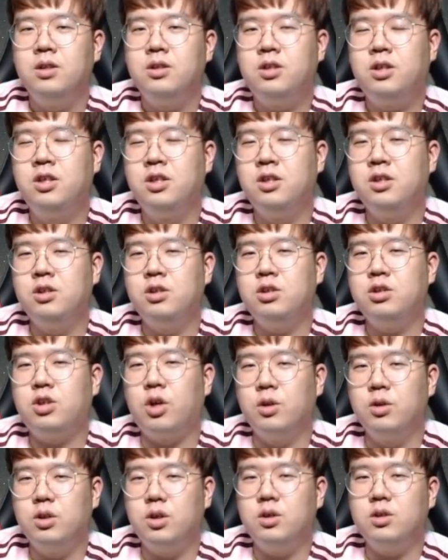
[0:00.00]
그
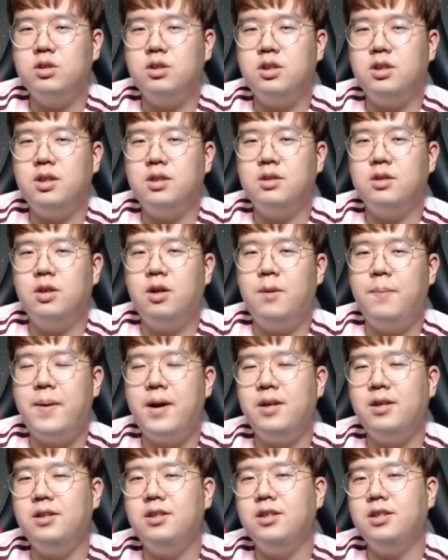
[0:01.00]
전 경기에서
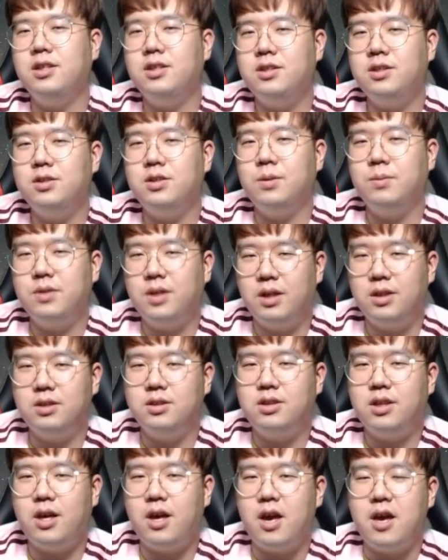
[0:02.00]
8이닝 1실점을
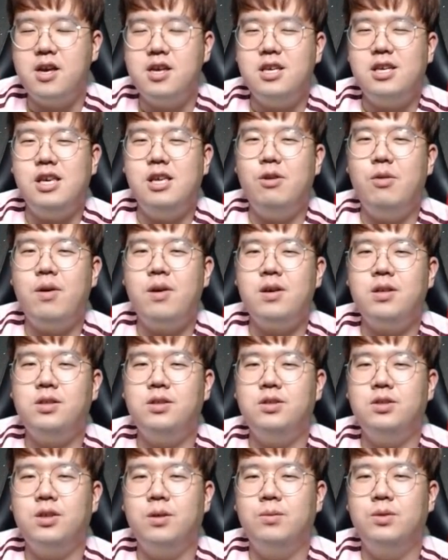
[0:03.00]
했는데 1회
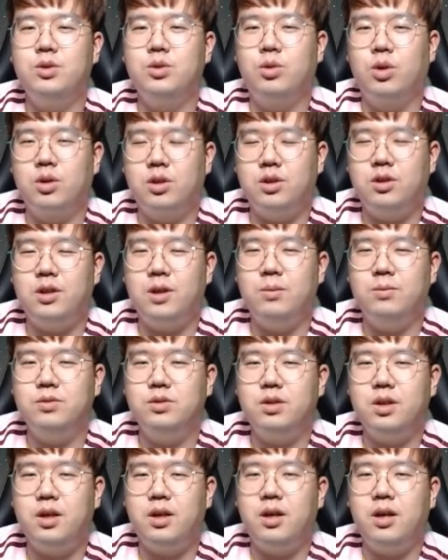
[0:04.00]
실점을 줬기
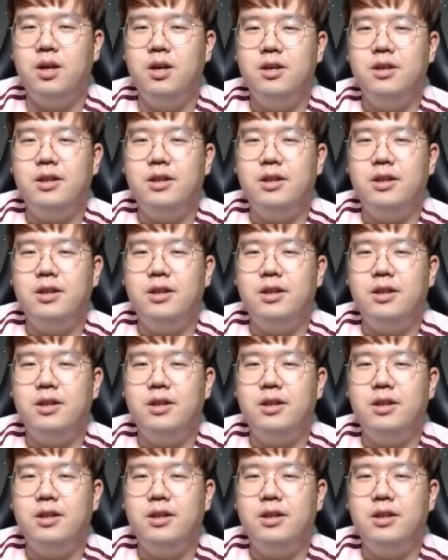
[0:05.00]
때문에